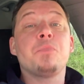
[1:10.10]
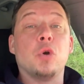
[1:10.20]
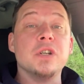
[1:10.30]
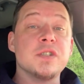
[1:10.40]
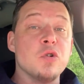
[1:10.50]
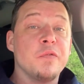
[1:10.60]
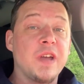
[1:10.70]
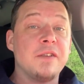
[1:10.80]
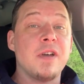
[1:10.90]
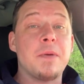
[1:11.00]
Und
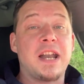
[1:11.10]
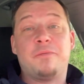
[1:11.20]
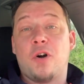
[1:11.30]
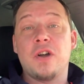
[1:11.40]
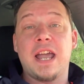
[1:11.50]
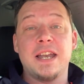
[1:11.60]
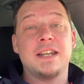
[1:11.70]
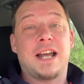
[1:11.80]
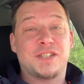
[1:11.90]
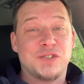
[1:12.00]
insofern, wenn man am Wochenende
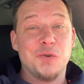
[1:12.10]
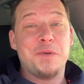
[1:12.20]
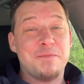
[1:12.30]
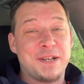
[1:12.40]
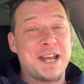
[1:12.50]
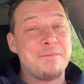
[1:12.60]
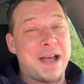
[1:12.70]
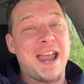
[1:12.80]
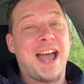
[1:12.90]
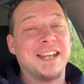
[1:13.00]
in Azubi mit
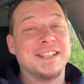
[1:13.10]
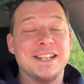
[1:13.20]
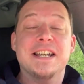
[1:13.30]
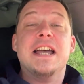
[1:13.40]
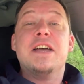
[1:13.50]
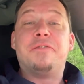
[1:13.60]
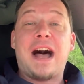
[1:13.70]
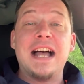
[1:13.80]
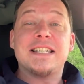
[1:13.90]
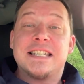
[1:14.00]
dabei hatte,
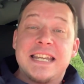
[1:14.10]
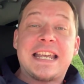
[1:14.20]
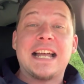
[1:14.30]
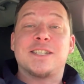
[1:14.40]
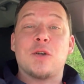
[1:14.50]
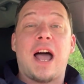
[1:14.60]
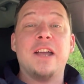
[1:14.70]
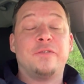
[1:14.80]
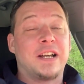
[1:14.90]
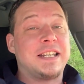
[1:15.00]
war es nicht ganz so
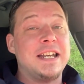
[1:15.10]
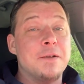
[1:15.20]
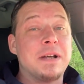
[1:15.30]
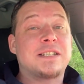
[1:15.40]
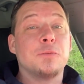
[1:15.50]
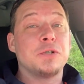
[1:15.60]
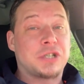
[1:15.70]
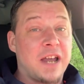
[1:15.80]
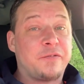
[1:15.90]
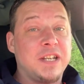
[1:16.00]
einfach, den immer zu
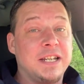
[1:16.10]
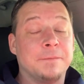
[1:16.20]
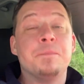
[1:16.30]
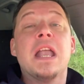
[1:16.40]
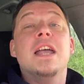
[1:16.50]
beschäftigen.